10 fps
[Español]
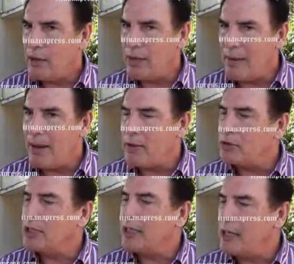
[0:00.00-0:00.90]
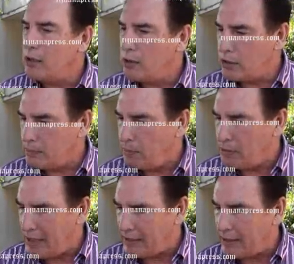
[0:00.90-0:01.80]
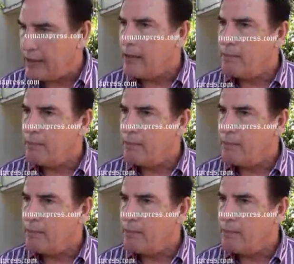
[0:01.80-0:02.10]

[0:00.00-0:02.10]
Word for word: con el mayor sigilio correspondiente.